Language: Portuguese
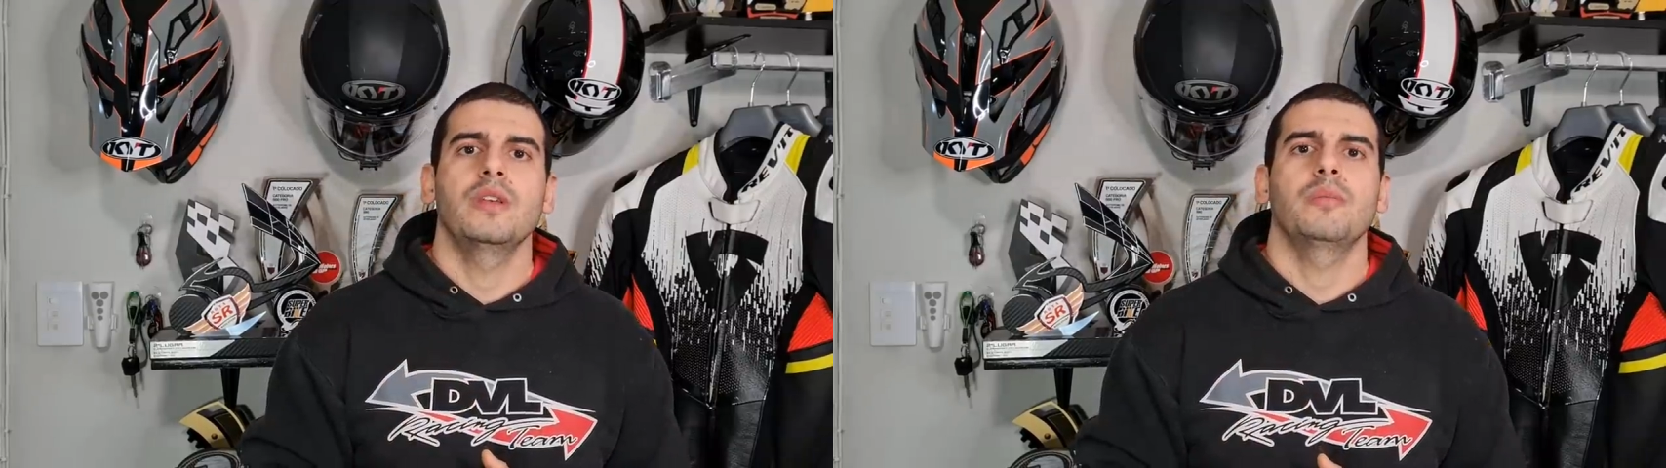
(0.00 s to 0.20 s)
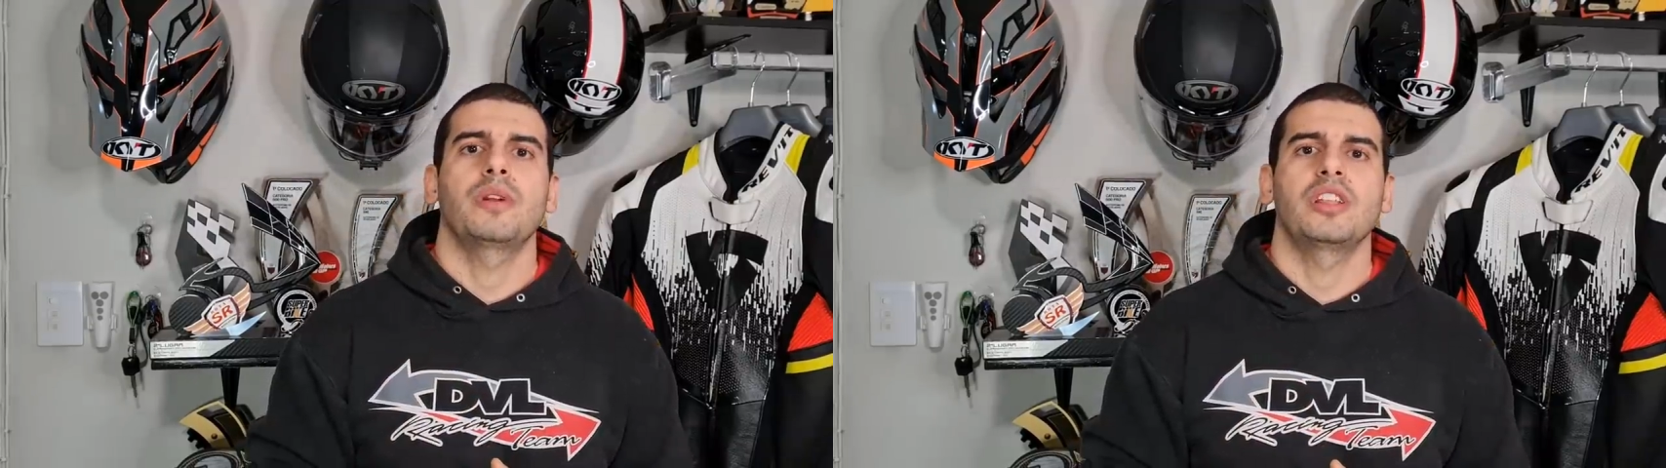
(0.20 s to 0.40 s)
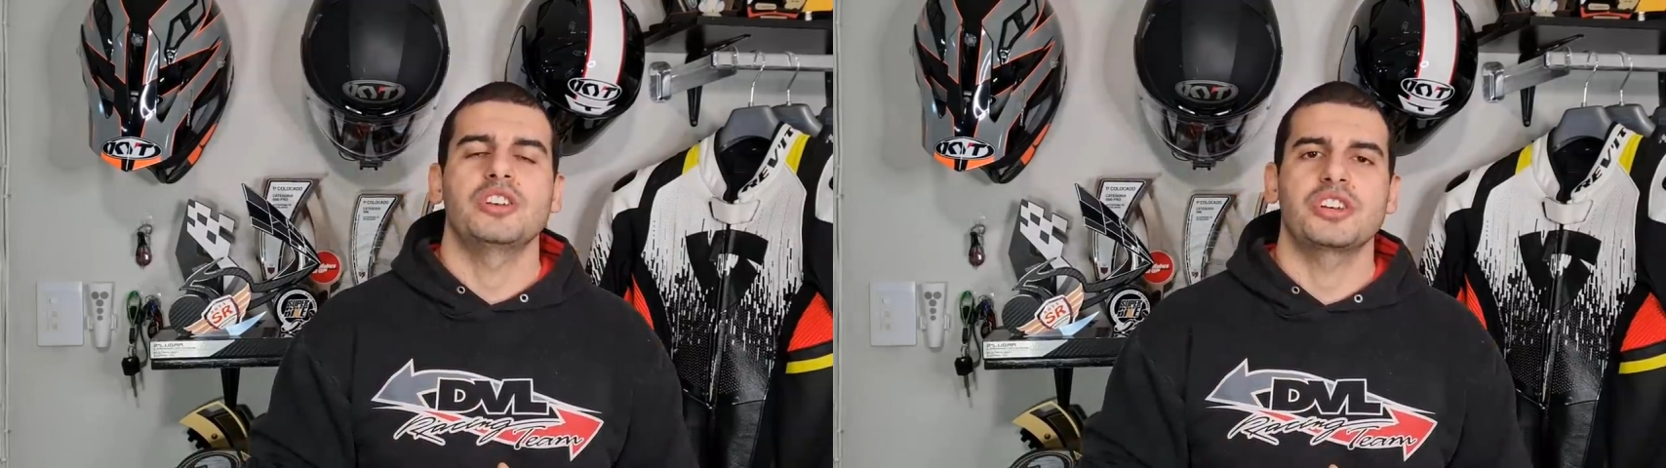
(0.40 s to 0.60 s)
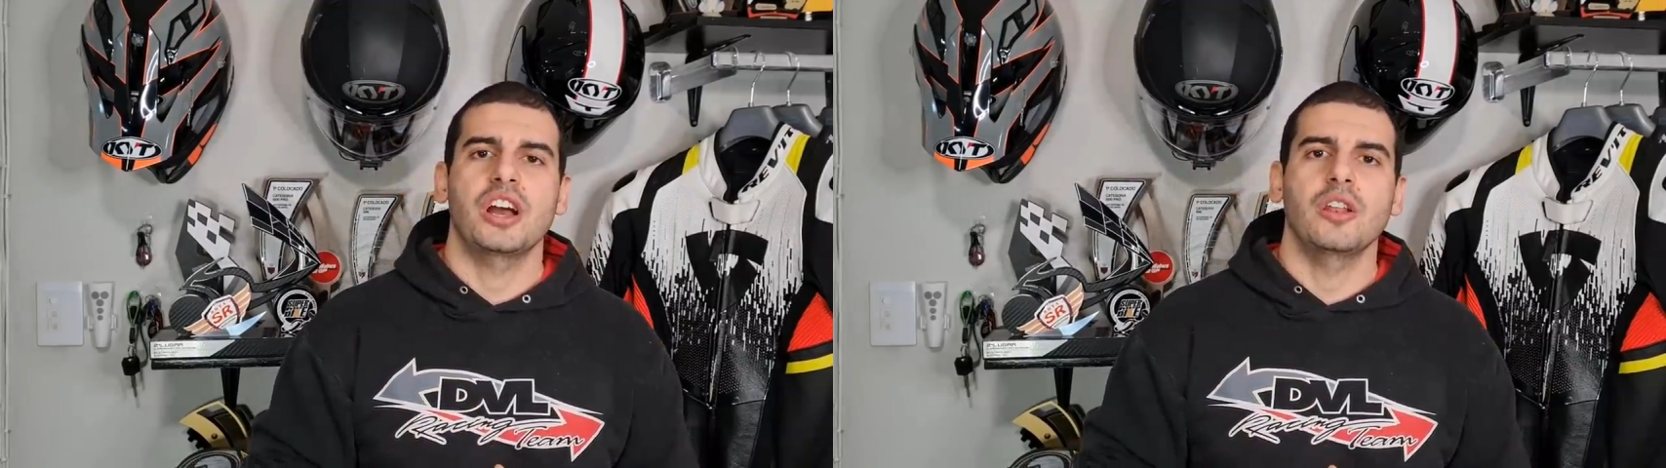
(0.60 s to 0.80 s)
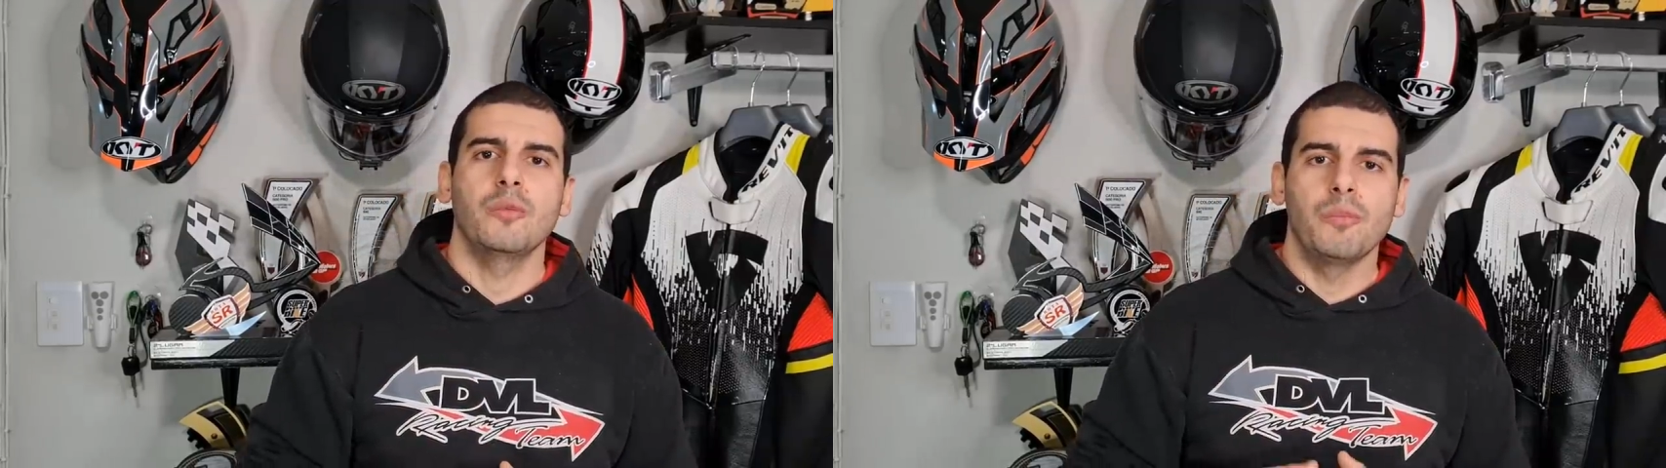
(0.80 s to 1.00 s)
para
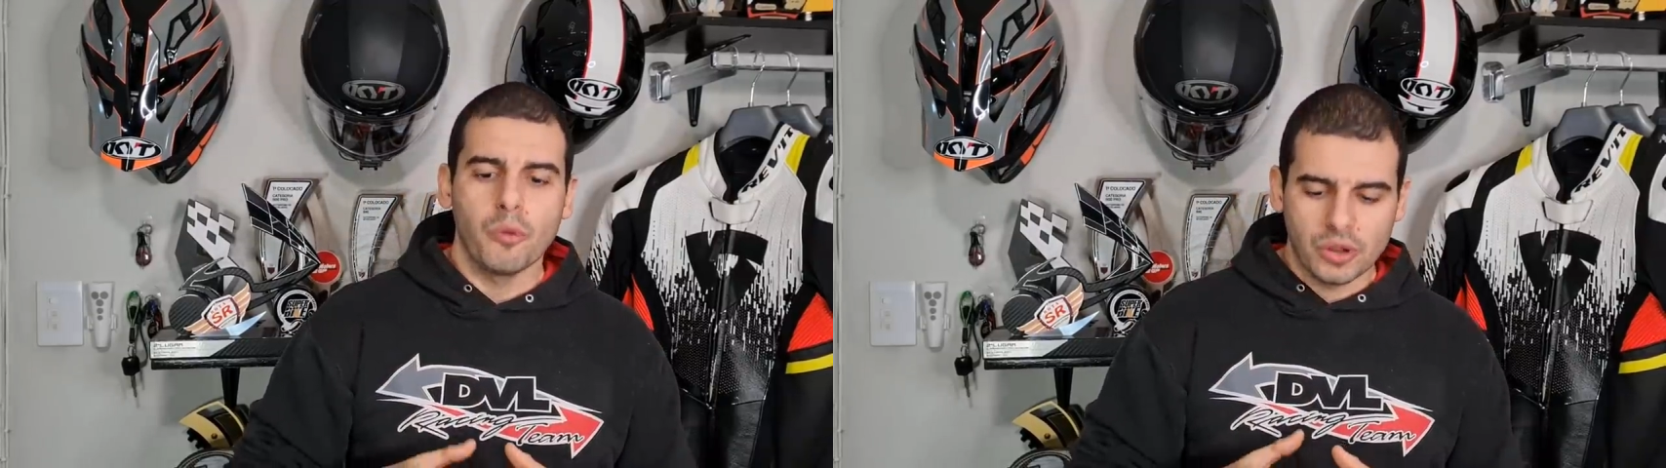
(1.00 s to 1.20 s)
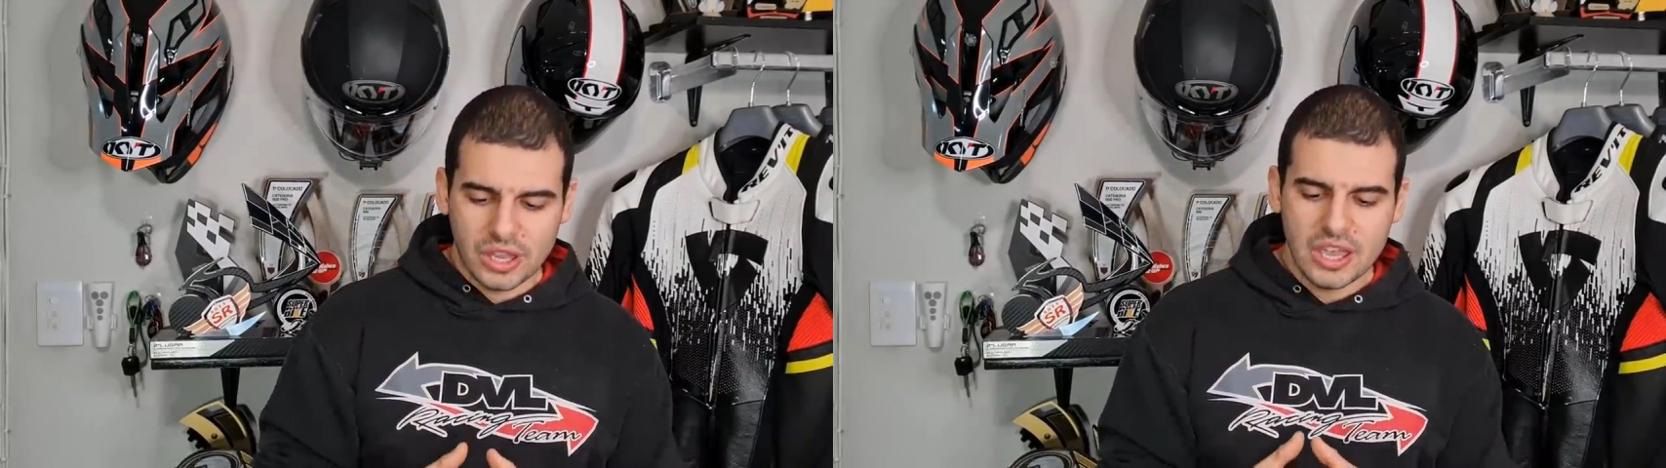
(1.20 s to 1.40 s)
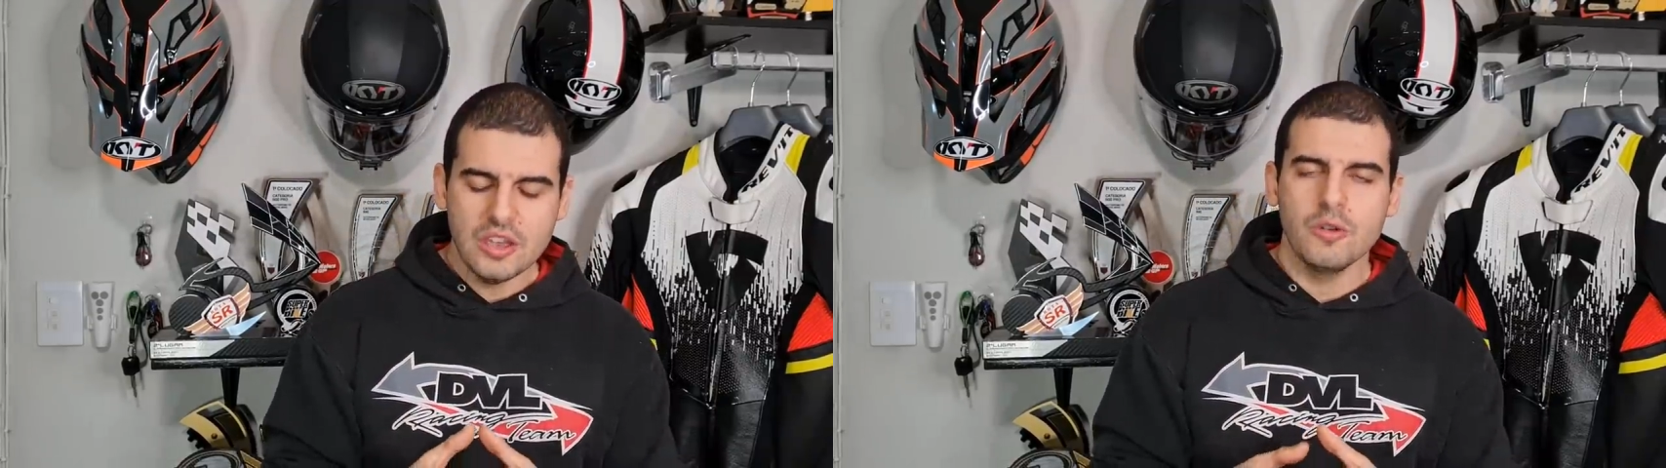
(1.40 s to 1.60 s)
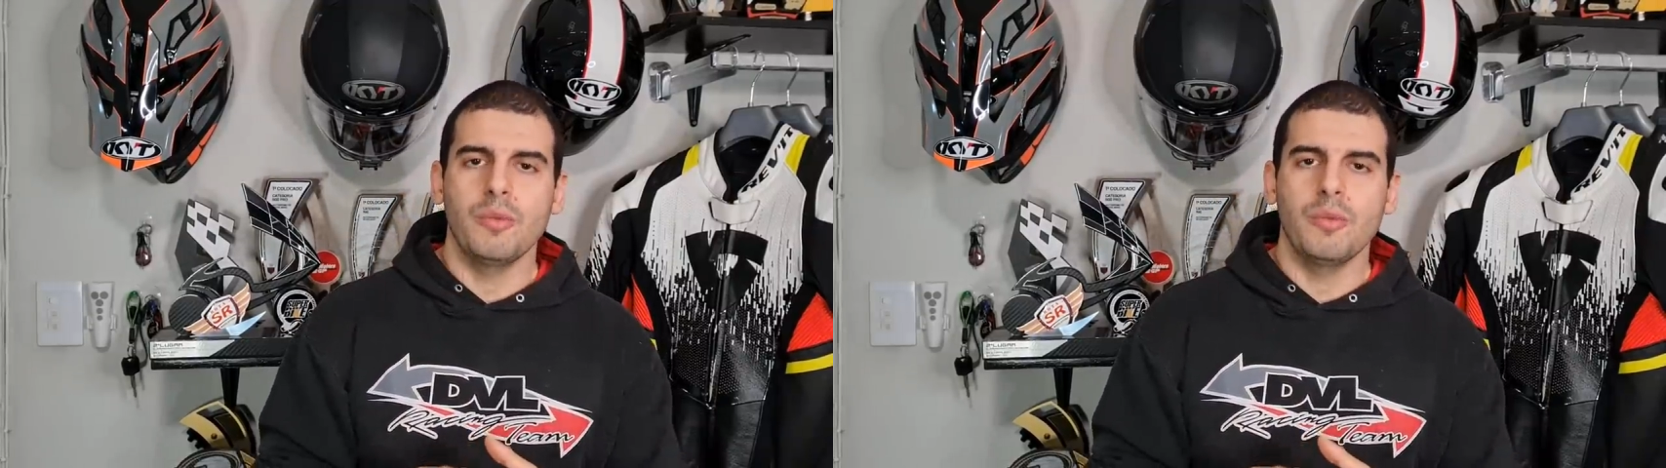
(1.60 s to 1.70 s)
deixar ela um pouquinho